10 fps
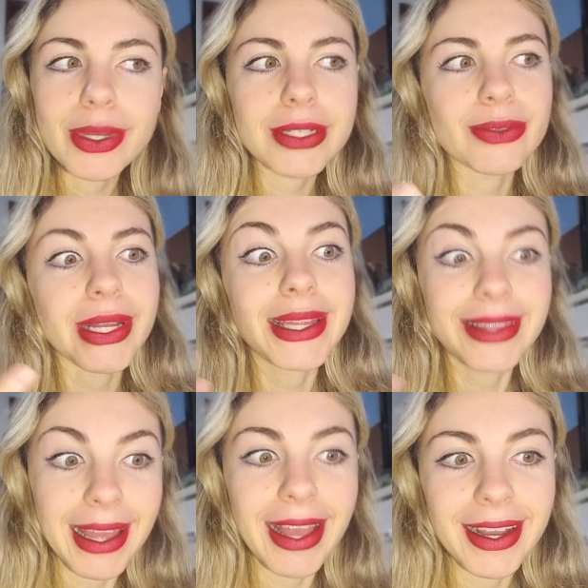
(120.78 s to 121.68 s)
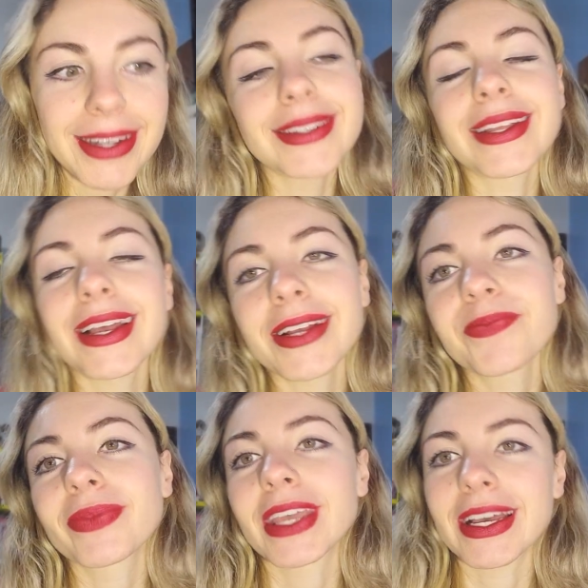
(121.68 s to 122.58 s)
a sua terra,
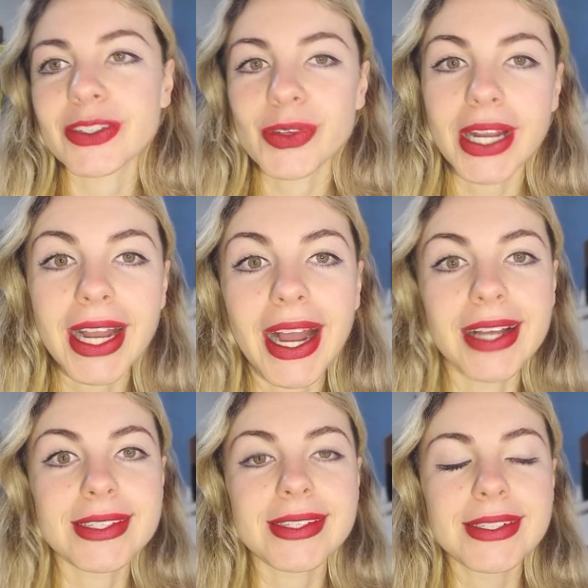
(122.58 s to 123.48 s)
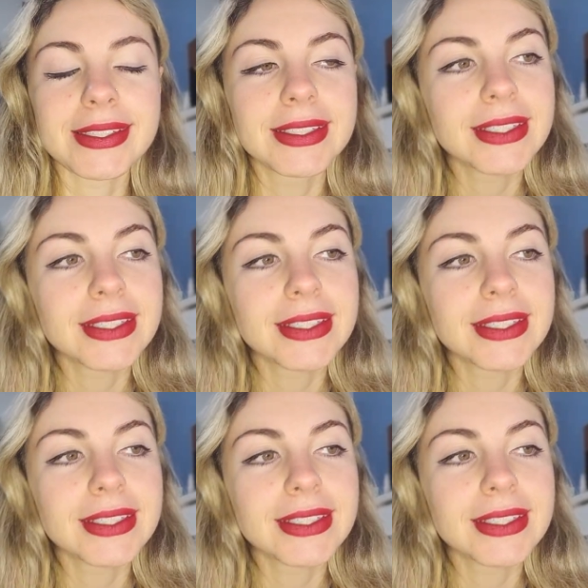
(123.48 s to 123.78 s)
né, que é a sua casa,